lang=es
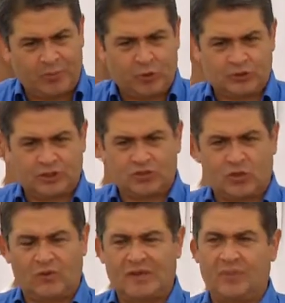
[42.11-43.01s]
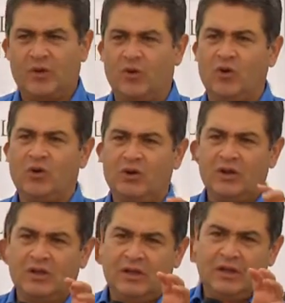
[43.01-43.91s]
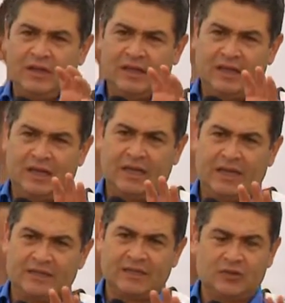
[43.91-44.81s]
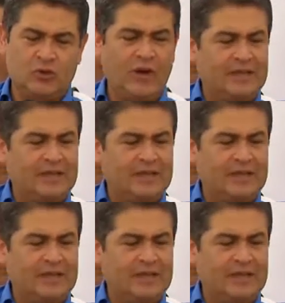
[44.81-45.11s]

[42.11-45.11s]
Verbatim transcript: el proceso de Vida Mejor en esas dos